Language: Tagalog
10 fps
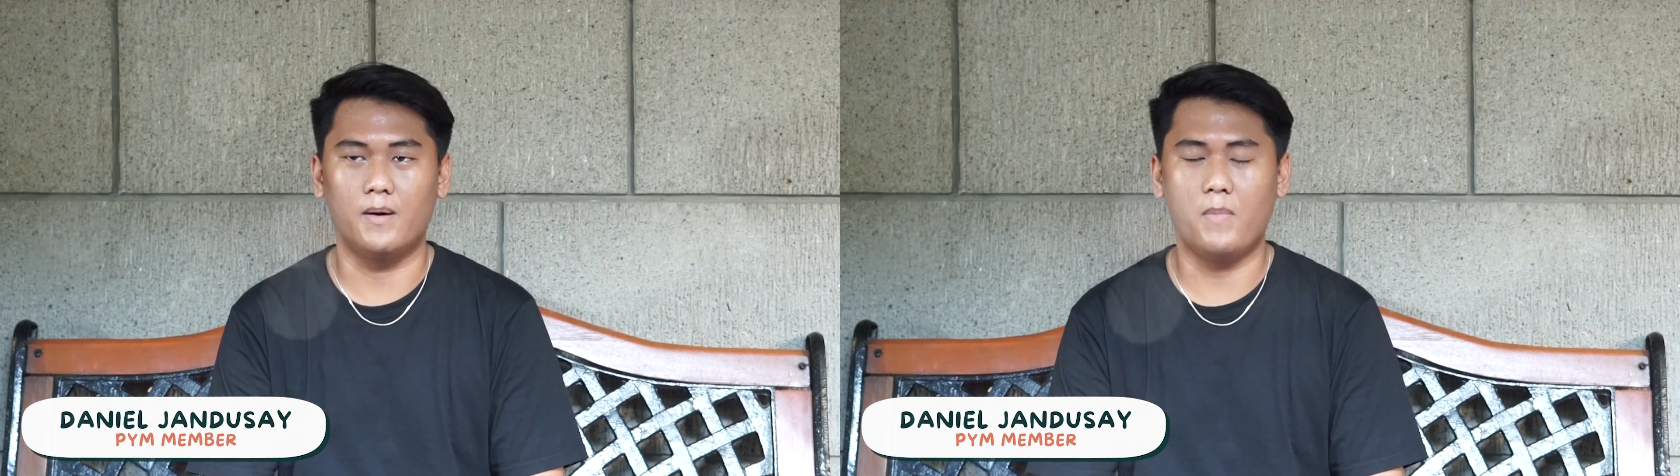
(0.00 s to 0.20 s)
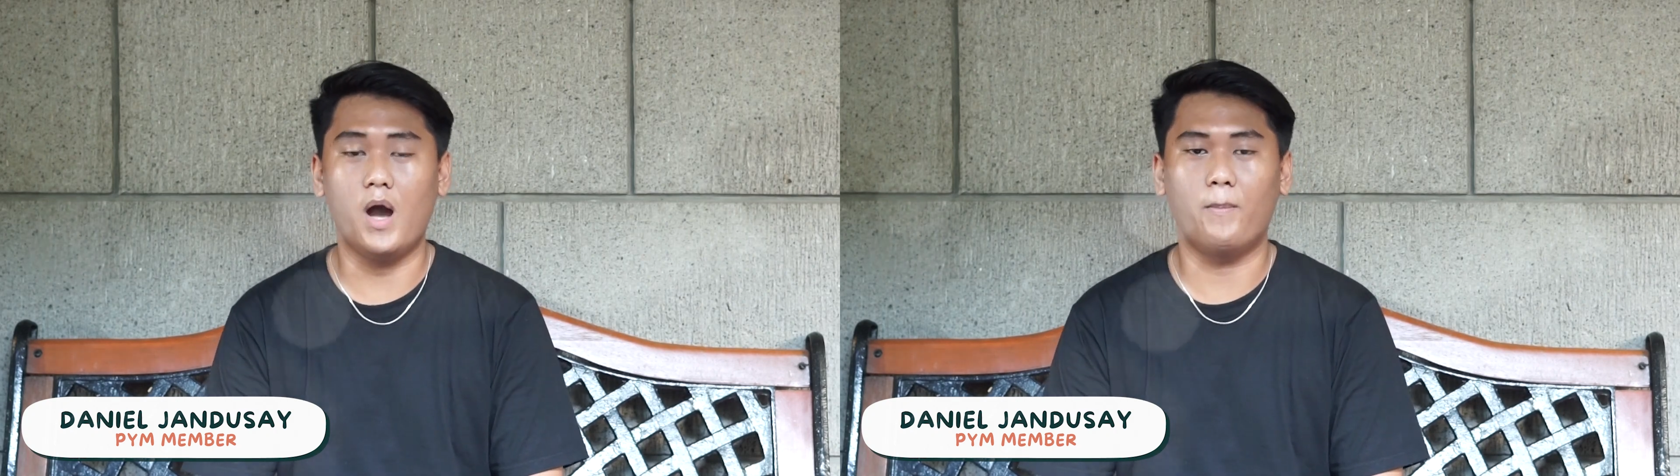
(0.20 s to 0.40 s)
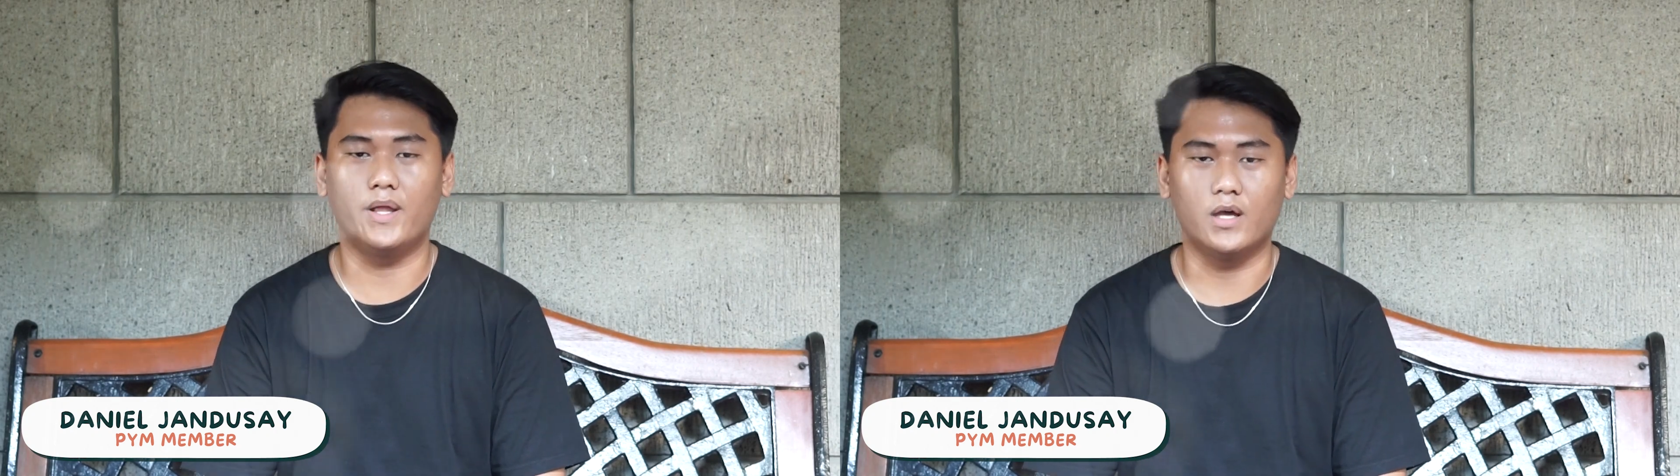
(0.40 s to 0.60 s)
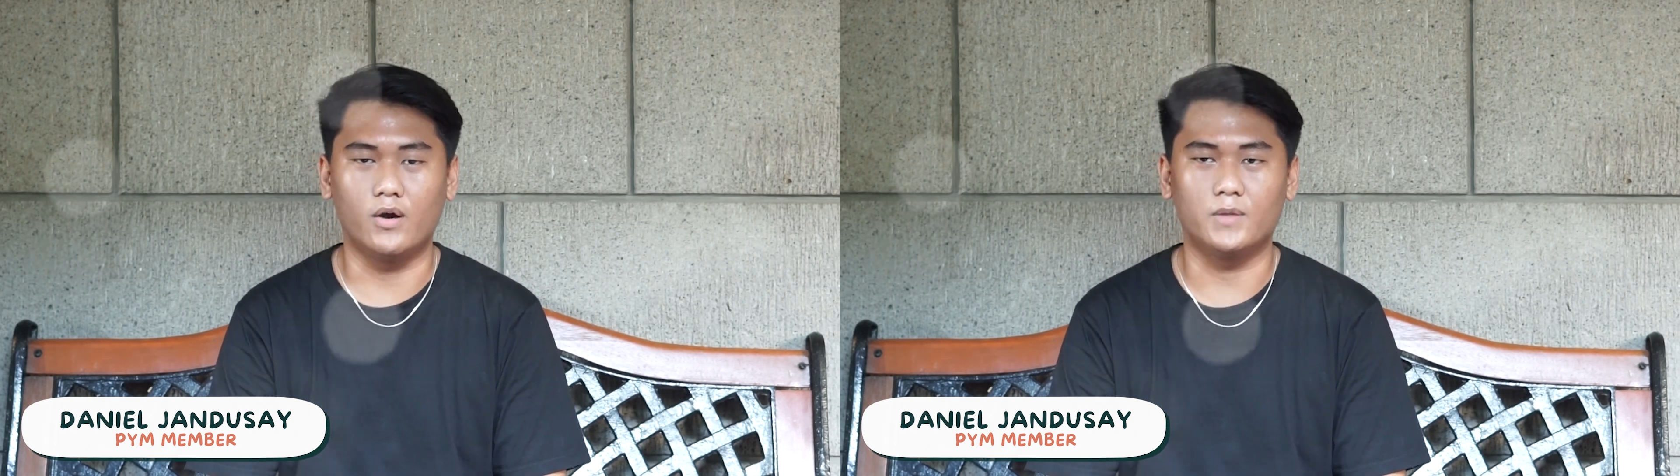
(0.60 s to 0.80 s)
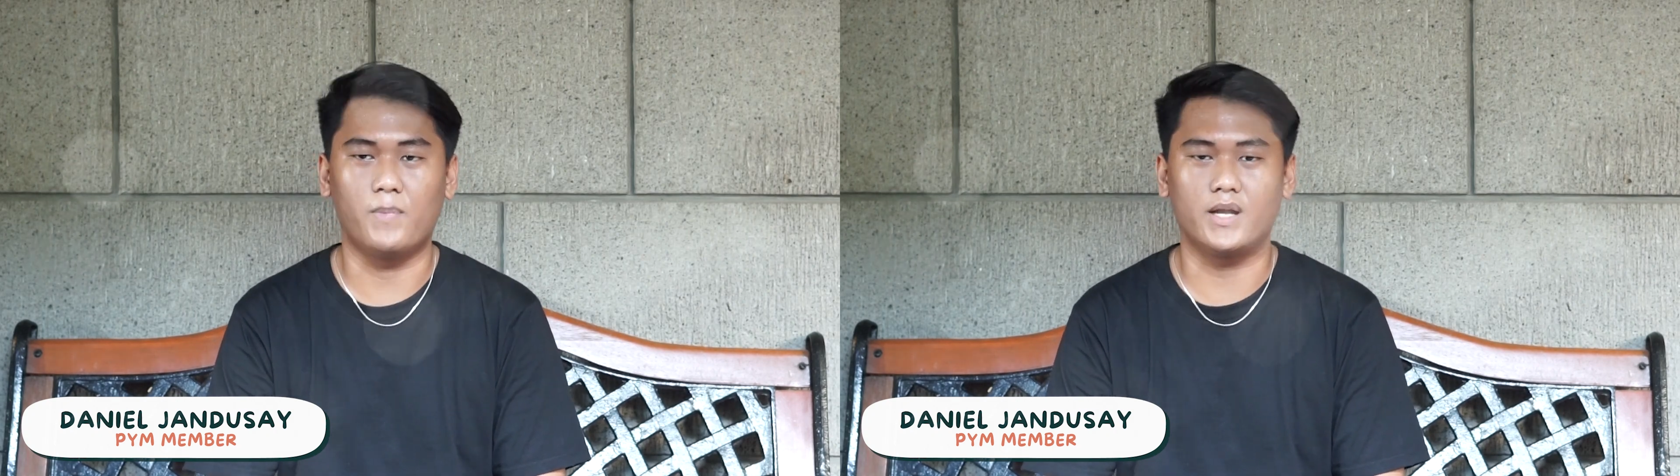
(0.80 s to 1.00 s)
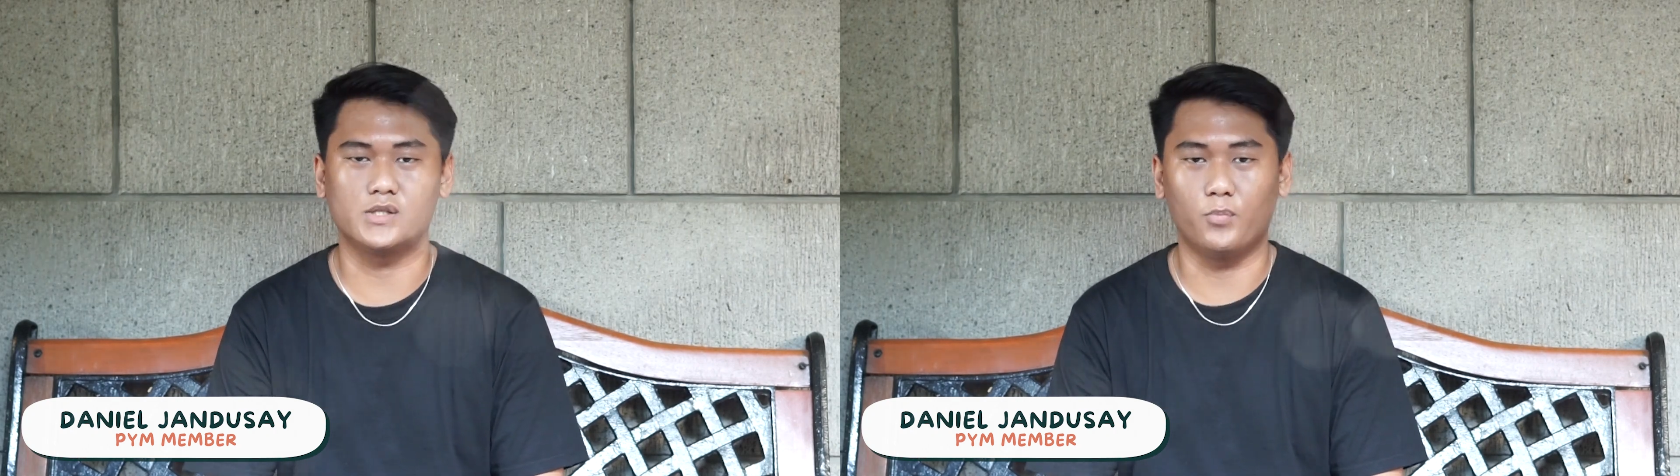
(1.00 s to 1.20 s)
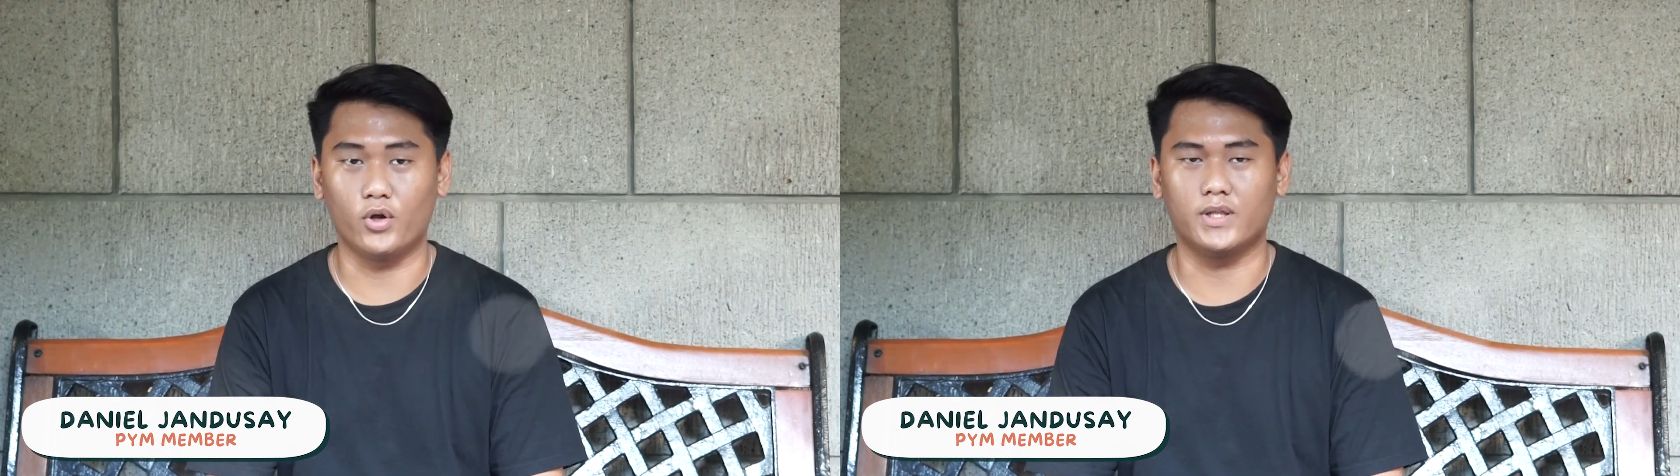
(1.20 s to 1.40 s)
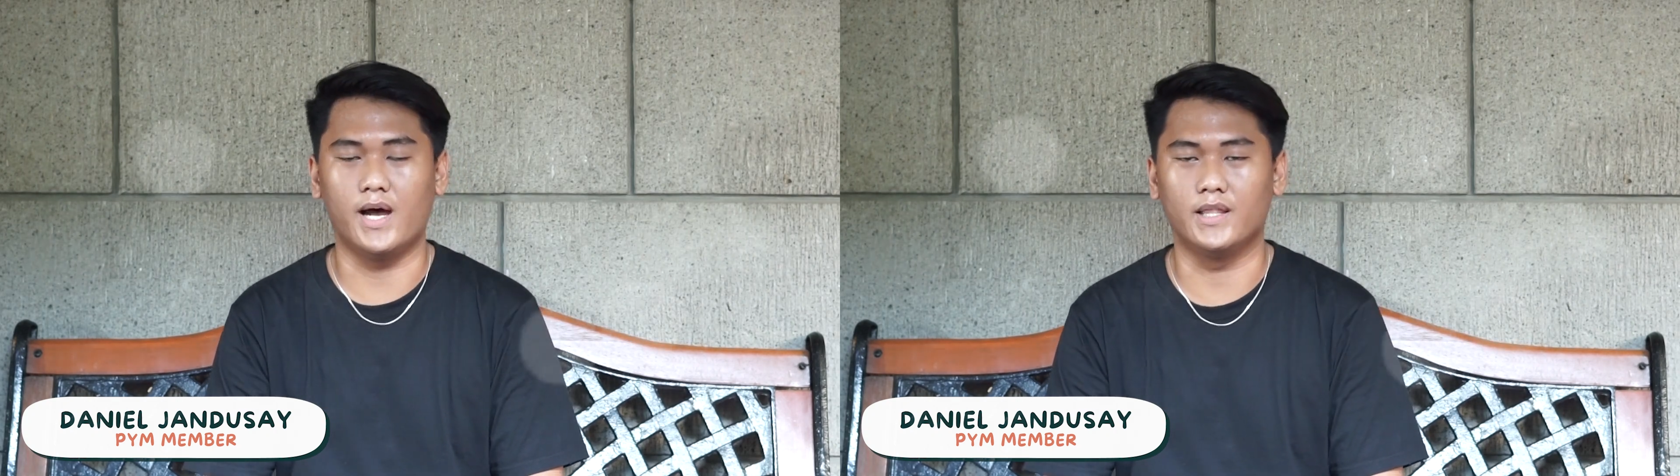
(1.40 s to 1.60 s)
bakapan ako at para
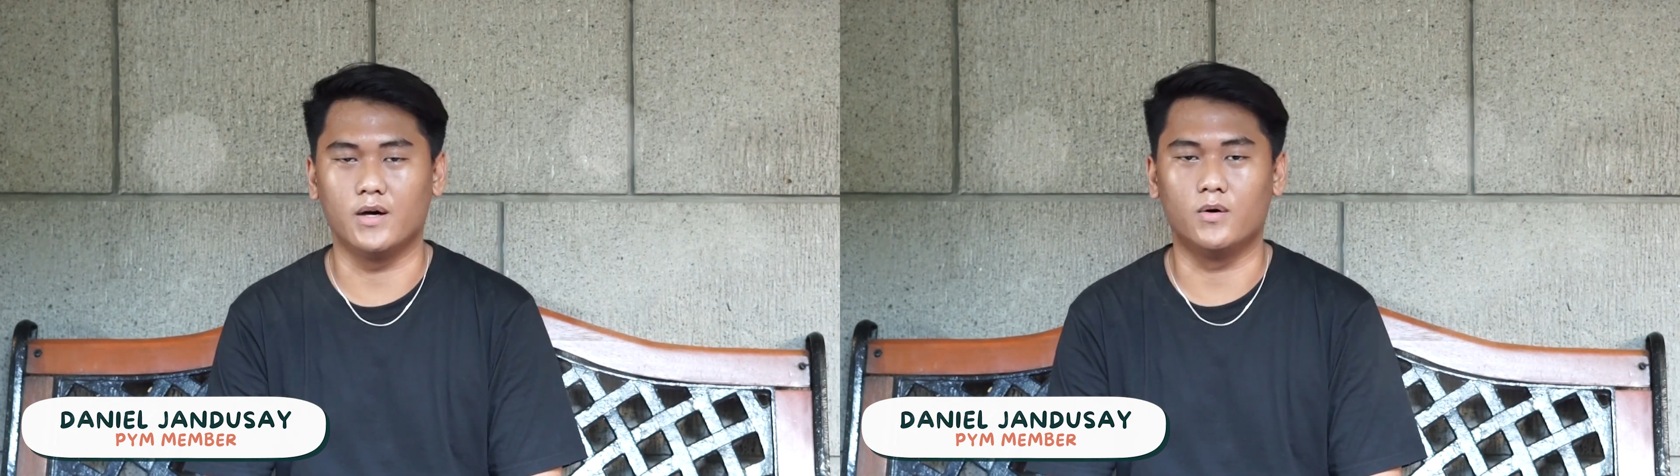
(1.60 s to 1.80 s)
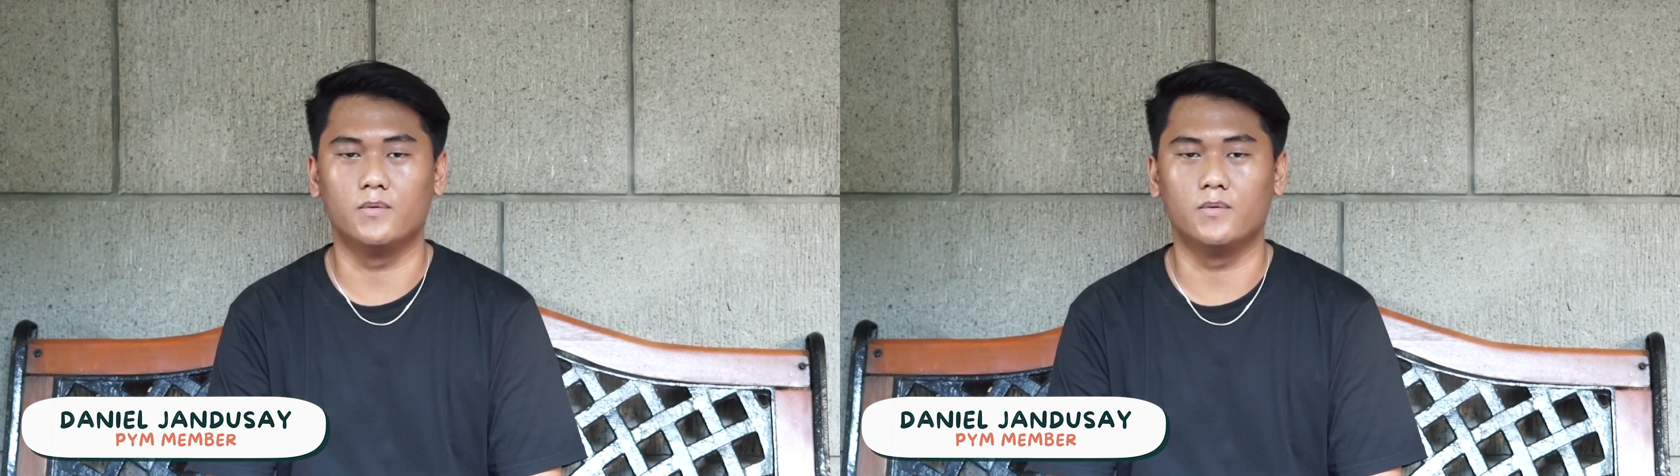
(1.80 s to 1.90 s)
supportahan ako.